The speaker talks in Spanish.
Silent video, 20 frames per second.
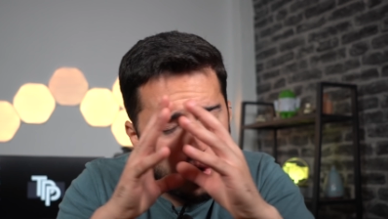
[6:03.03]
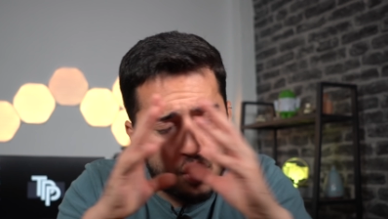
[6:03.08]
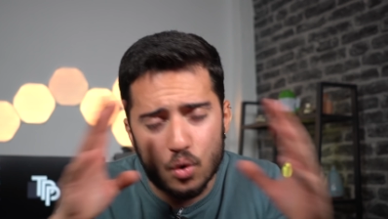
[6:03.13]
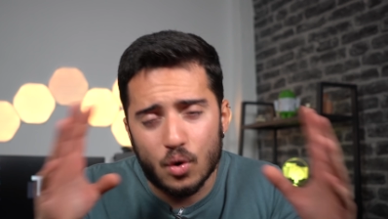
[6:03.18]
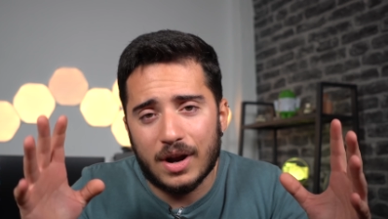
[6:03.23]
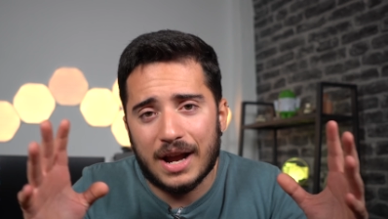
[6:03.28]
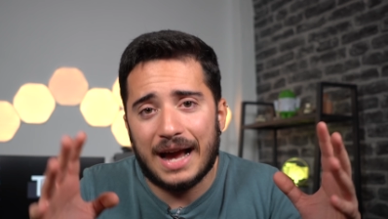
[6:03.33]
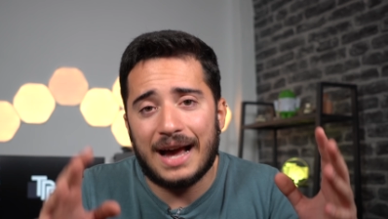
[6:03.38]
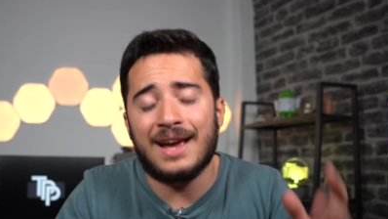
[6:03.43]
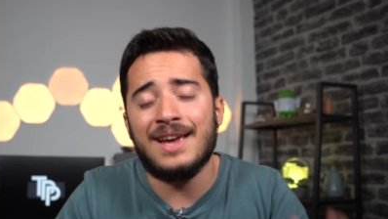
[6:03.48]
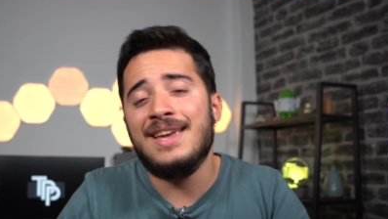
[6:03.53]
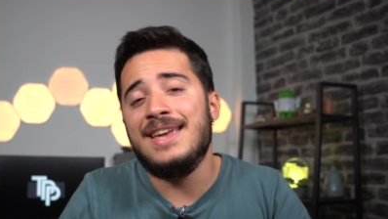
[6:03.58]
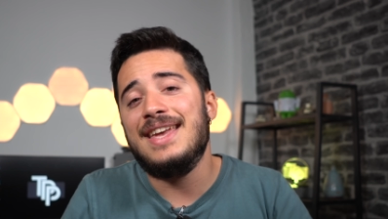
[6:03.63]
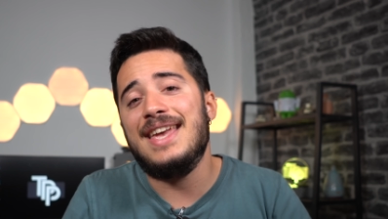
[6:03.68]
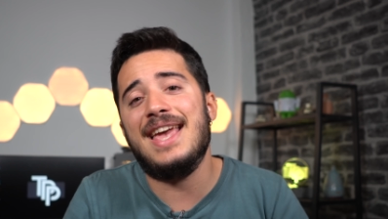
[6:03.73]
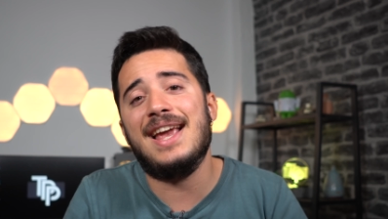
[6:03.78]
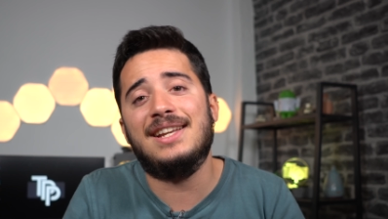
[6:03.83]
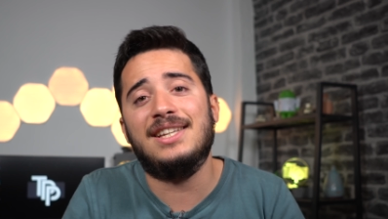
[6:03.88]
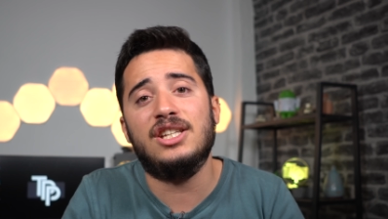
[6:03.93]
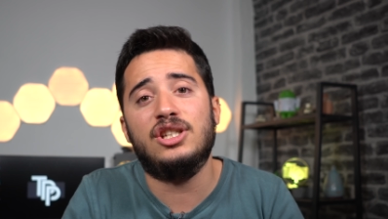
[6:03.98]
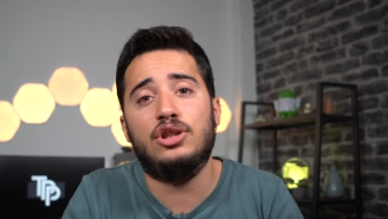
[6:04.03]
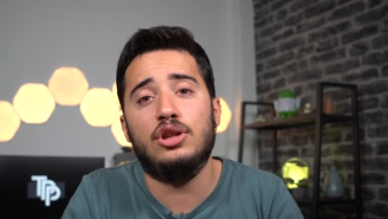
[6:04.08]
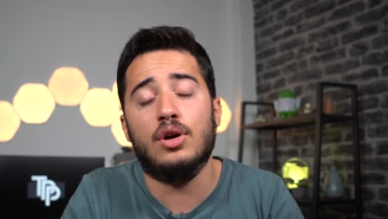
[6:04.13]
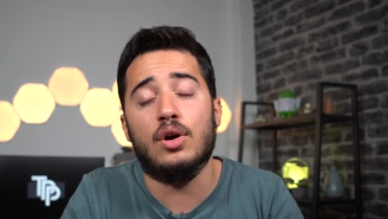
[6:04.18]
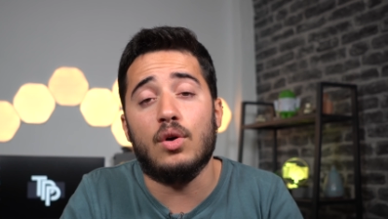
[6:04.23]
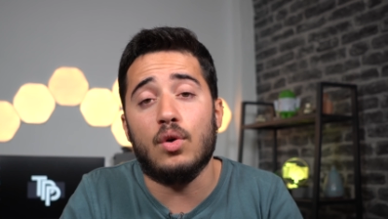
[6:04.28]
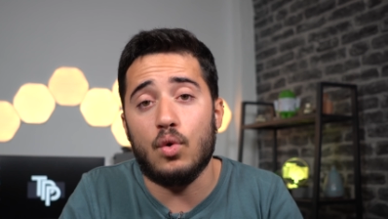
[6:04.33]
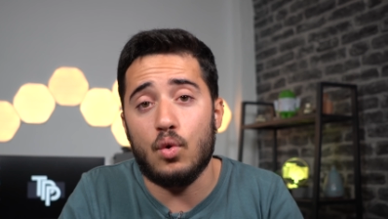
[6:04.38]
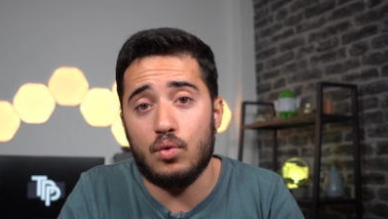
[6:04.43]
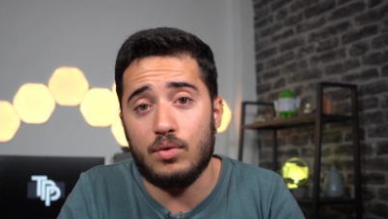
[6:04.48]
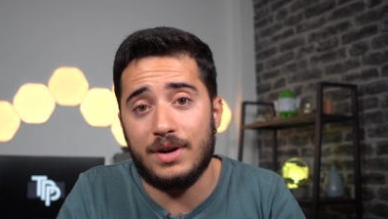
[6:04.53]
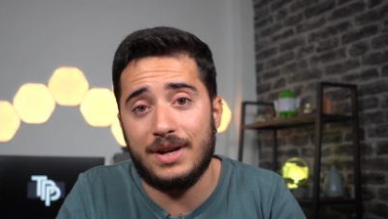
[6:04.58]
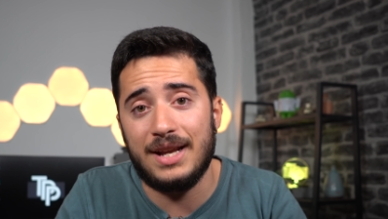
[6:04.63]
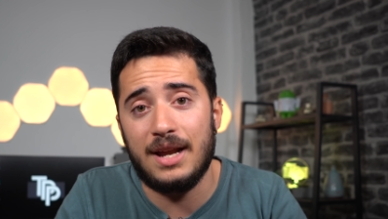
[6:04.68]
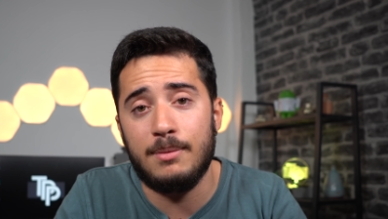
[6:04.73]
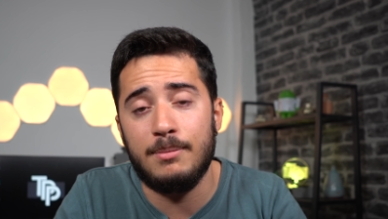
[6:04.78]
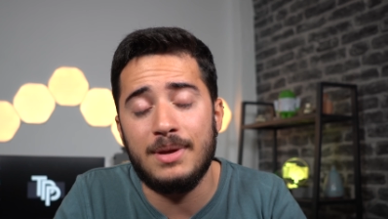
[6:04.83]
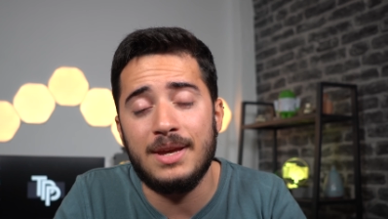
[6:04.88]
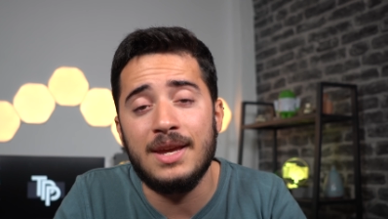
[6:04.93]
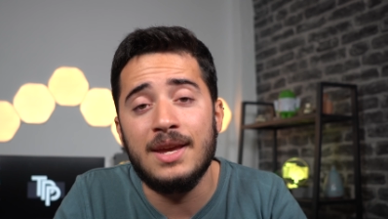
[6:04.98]
nunca existió un
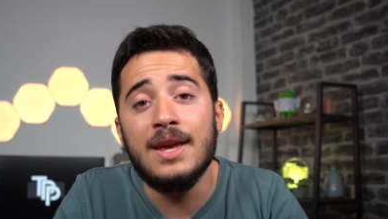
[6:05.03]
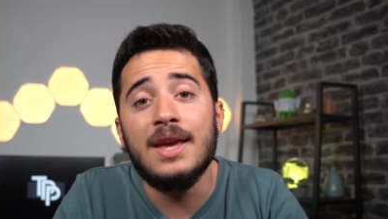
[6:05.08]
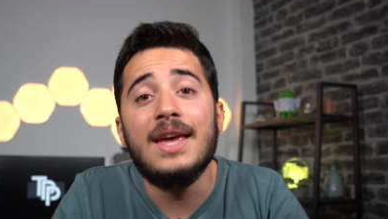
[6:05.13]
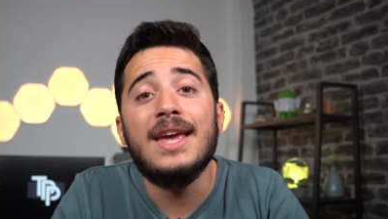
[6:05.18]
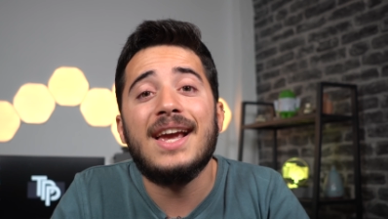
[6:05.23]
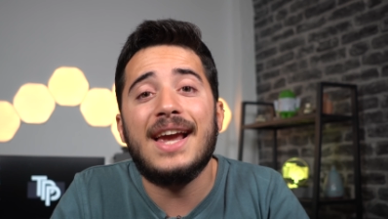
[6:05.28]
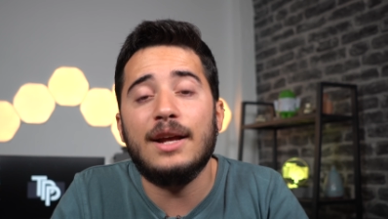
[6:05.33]
Realme